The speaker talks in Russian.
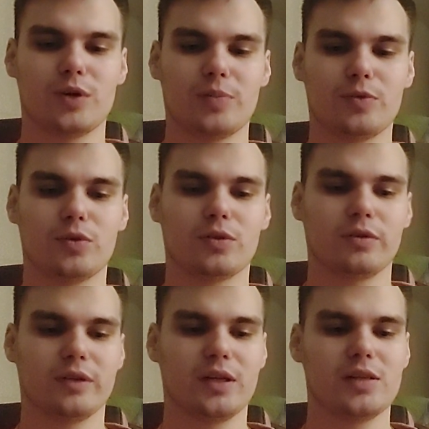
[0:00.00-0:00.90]

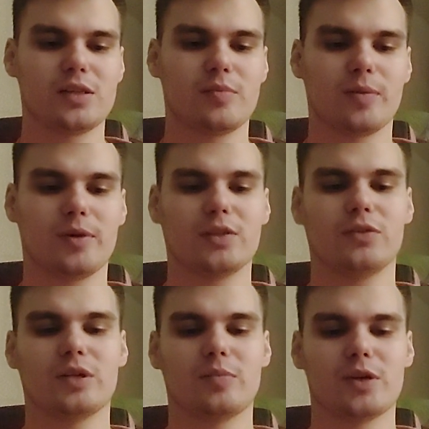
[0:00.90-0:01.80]
компьютерного анализа
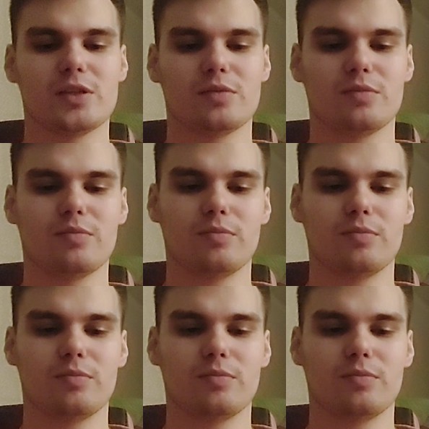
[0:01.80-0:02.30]
обрабатывали на базе